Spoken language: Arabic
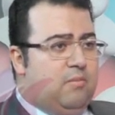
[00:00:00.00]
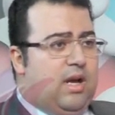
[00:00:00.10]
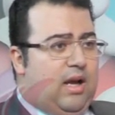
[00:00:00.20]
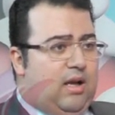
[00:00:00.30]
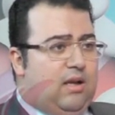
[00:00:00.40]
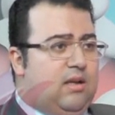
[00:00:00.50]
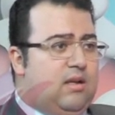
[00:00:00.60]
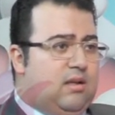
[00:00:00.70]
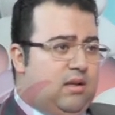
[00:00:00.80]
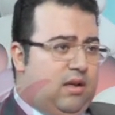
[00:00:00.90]
مع
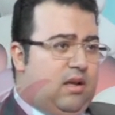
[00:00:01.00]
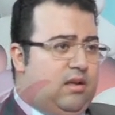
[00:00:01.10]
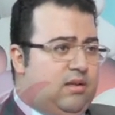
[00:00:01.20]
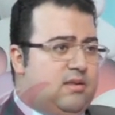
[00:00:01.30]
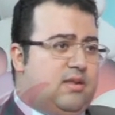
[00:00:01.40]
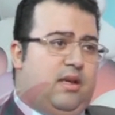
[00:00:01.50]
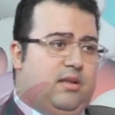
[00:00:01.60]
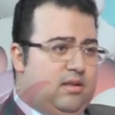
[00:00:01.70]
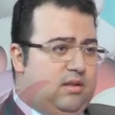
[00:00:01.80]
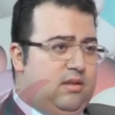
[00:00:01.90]
خلقه
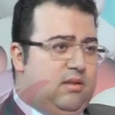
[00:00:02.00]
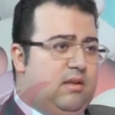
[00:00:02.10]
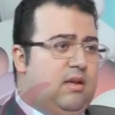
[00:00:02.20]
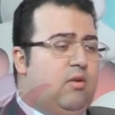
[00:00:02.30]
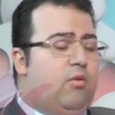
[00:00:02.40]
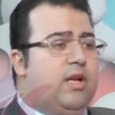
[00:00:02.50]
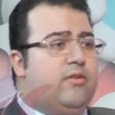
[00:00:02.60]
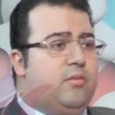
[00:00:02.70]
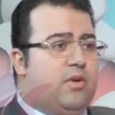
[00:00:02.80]
السيده دي وجت في